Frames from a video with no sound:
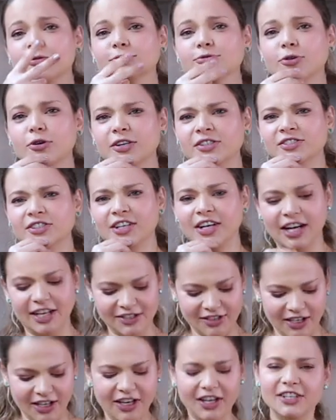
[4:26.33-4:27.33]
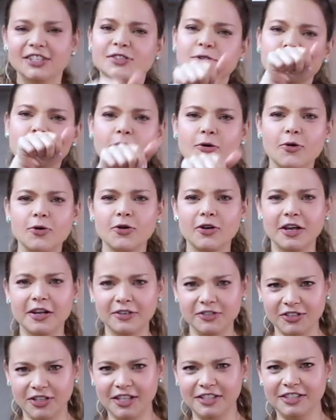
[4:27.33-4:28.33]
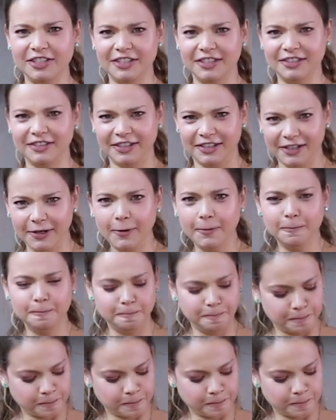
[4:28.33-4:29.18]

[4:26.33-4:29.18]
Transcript: com dois em casa. É esse é o que eu coloquei na geladeira, entendeu?